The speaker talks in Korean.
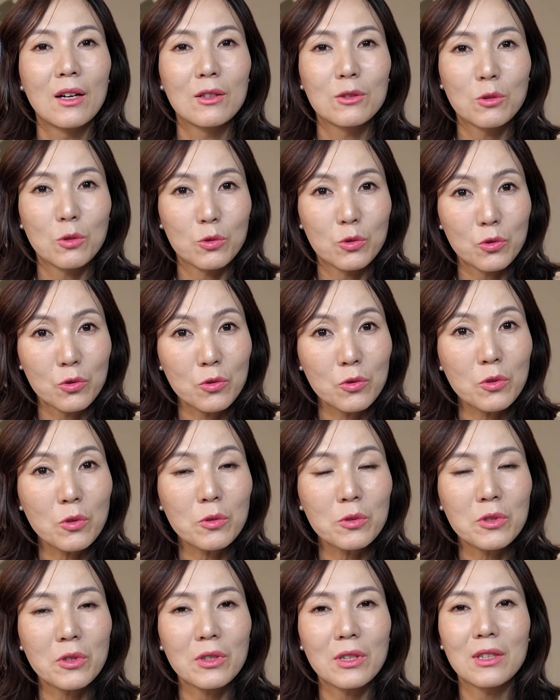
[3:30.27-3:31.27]
또
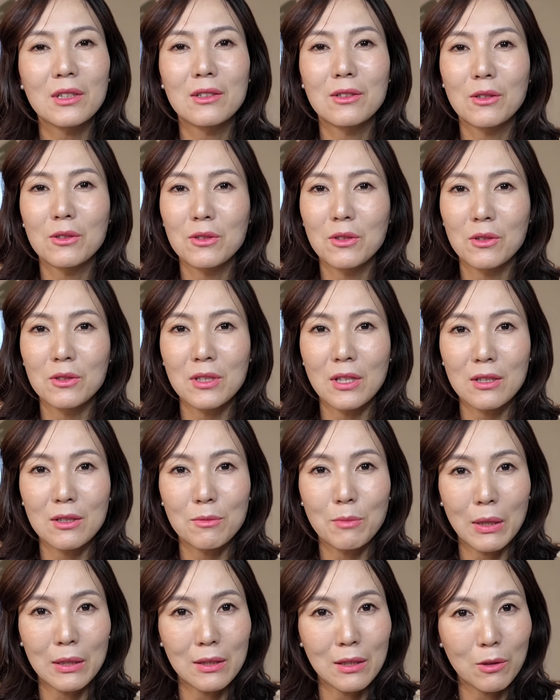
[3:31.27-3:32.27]
순종적인 그런 여자를
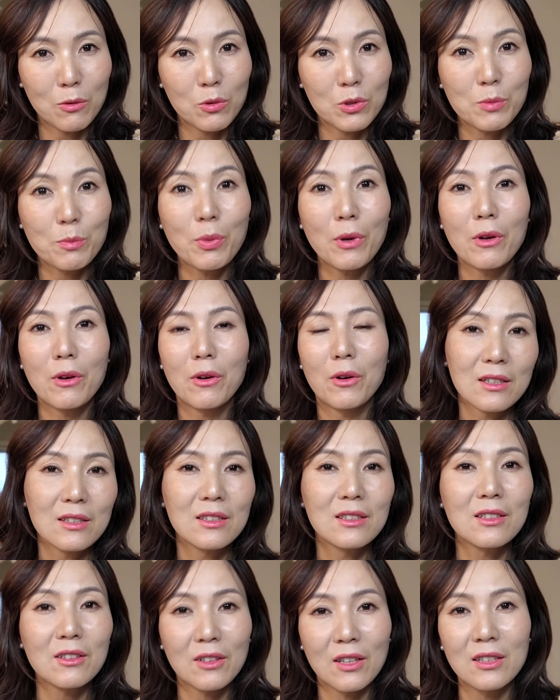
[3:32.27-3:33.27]
만나고 싶어요.
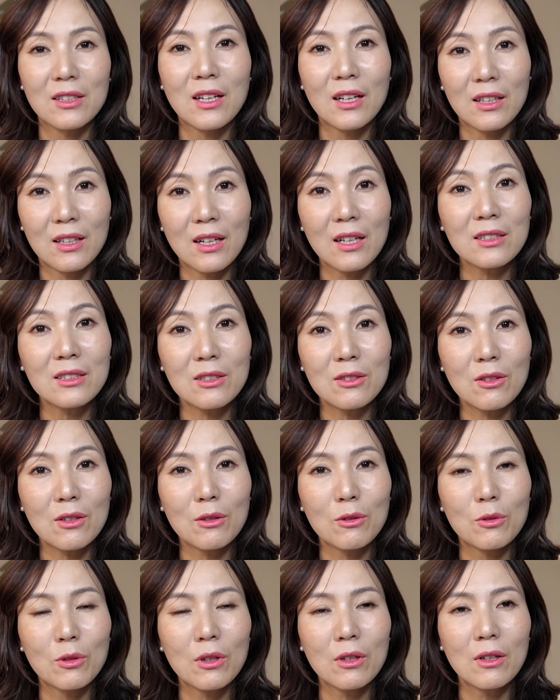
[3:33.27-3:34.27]
이렇게 이야기를
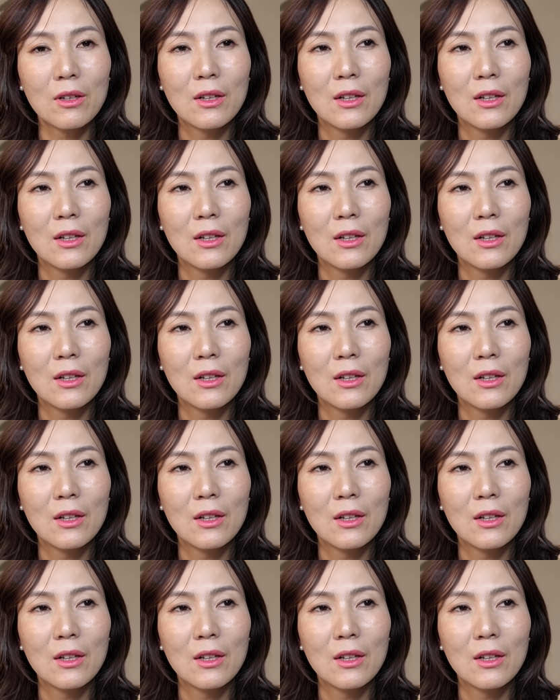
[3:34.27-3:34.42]
하시더라고요.